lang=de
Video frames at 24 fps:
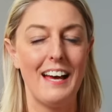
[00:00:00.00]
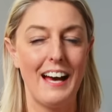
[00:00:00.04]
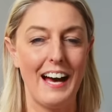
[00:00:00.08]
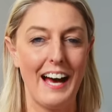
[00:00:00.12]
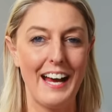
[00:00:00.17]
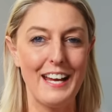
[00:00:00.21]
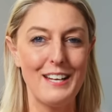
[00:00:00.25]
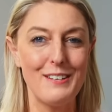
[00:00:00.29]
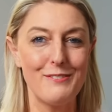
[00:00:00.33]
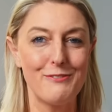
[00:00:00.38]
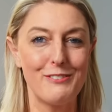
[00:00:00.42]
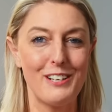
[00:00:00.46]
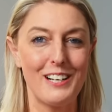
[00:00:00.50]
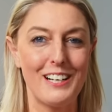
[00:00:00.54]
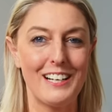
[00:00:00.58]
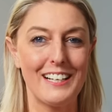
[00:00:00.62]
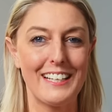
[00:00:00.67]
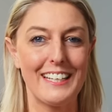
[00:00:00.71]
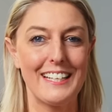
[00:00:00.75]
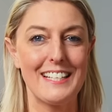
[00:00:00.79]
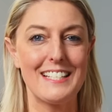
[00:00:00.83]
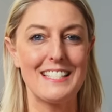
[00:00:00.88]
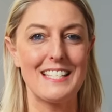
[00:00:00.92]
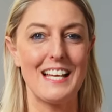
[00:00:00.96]
einfacher
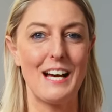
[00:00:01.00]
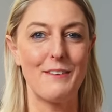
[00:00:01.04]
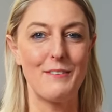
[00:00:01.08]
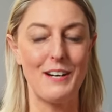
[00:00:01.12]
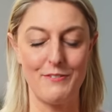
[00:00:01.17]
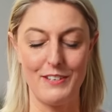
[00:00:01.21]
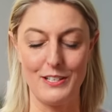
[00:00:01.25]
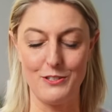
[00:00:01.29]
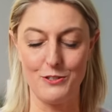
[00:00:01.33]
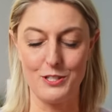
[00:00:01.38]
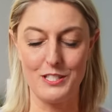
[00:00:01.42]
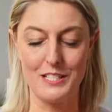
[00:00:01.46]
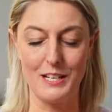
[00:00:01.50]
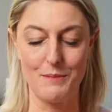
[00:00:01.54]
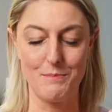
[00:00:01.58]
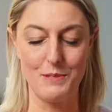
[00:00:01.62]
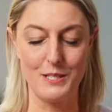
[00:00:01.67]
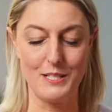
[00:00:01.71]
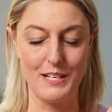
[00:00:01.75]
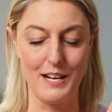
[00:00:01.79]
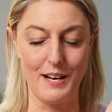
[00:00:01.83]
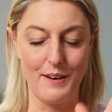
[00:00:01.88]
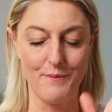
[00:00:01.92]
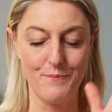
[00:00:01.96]
geht's aber, wenn du es dann mit
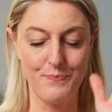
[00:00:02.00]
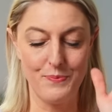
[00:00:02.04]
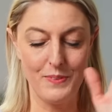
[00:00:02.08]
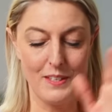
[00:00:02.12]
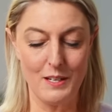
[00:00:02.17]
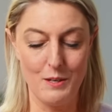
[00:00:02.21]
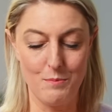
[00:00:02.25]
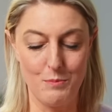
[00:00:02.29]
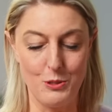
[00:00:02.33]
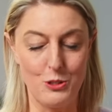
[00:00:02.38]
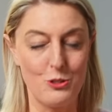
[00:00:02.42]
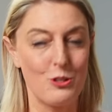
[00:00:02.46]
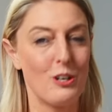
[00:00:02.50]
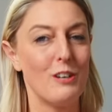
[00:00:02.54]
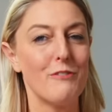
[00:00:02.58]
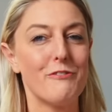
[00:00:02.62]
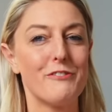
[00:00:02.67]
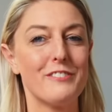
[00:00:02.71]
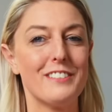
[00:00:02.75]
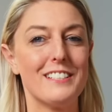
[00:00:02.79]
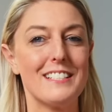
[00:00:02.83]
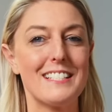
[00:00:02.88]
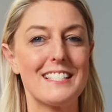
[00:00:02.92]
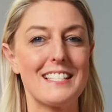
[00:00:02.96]
der
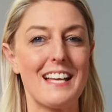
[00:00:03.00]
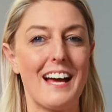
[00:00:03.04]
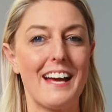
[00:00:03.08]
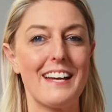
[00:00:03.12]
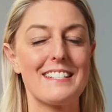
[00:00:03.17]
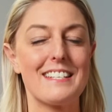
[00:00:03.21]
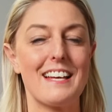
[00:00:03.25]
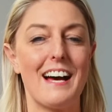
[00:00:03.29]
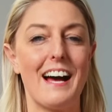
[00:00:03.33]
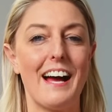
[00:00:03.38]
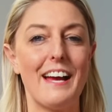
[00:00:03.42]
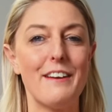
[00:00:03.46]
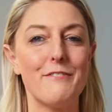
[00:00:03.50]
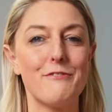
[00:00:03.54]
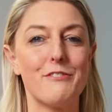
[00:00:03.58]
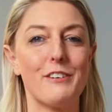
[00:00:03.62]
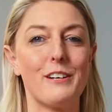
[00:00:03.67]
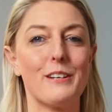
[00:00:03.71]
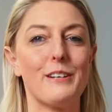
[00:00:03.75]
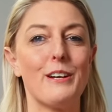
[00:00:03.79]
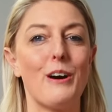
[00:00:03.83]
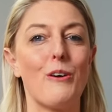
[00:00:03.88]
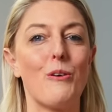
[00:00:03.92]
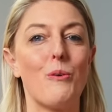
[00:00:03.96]
betroffenen Seite
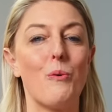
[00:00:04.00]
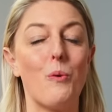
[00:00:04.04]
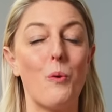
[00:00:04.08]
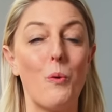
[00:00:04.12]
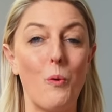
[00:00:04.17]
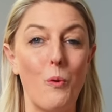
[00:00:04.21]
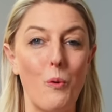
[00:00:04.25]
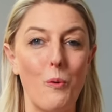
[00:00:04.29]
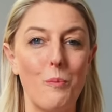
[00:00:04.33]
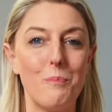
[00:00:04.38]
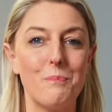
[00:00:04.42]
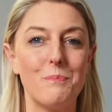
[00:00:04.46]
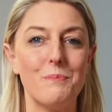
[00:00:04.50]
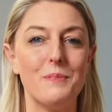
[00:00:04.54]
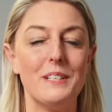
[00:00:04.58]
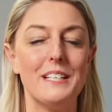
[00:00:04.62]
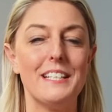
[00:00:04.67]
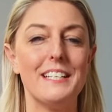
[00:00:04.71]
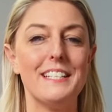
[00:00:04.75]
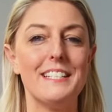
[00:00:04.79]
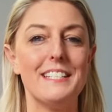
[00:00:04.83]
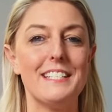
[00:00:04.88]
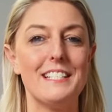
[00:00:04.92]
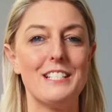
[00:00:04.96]
einfach nach oben
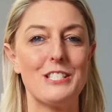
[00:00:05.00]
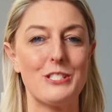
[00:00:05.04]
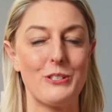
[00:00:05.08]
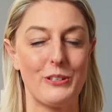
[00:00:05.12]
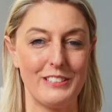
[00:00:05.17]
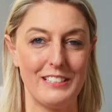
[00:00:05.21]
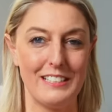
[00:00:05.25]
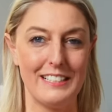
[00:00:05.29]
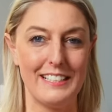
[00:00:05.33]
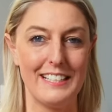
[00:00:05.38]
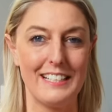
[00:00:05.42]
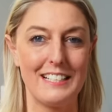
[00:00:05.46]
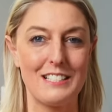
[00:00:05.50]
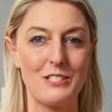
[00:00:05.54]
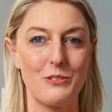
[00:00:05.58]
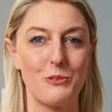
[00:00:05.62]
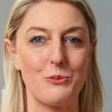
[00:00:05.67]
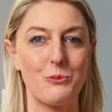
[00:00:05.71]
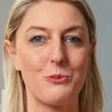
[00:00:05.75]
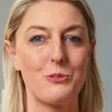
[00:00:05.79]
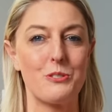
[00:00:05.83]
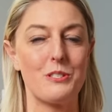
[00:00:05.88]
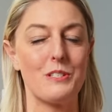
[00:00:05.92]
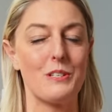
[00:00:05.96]
in die Sonne legst und
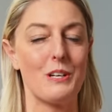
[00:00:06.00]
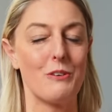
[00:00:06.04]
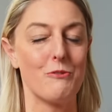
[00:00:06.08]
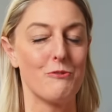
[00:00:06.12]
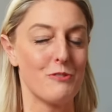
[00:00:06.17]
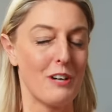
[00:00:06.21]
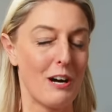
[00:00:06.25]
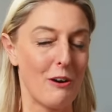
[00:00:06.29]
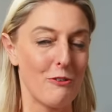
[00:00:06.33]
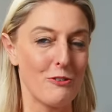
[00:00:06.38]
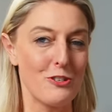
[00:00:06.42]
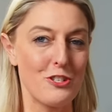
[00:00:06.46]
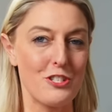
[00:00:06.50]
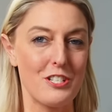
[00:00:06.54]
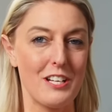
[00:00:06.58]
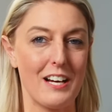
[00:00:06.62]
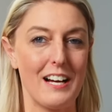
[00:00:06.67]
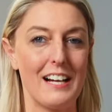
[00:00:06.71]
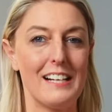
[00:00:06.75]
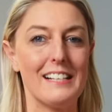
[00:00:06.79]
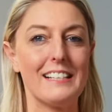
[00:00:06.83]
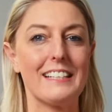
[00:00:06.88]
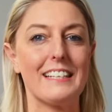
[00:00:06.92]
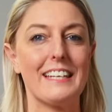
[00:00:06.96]
durch die
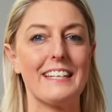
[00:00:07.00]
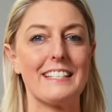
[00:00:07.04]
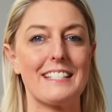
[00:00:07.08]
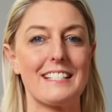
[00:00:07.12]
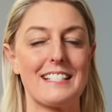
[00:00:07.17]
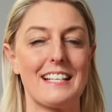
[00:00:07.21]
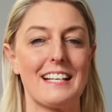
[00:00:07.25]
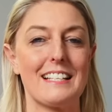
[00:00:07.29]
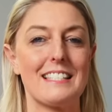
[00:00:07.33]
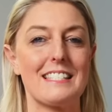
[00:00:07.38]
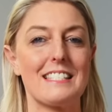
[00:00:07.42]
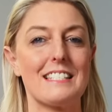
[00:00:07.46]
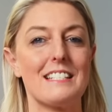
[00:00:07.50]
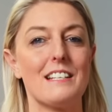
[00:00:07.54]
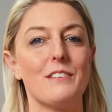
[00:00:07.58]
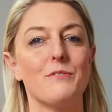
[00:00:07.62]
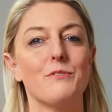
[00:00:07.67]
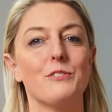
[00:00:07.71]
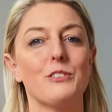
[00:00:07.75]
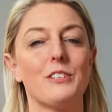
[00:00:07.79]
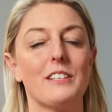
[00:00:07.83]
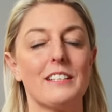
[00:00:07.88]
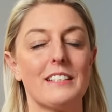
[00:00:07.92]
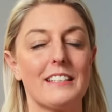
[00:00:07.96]
UV-Strahlen geht das Ganze dann
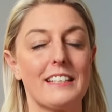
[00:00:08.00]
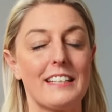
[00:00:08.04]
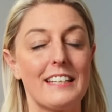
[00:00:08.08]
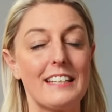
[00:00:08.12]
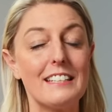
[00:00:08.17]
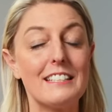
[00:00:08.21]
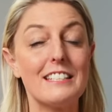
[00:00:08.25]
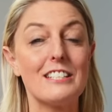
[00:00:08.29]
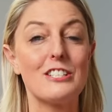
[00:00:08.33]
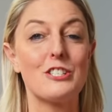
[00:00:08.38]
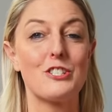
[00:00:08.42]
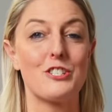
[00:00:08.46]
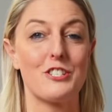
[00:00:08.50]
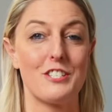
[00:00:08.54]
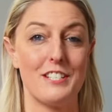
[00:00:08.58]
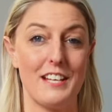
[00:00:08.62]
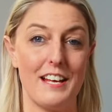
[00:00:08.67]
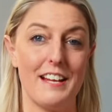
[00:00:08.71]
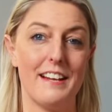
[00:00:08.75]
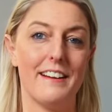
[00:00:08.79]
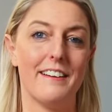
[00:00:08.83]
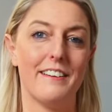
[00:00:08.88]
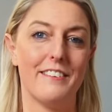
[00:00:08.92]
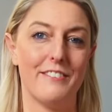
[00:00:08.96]
wirklich richtig schnell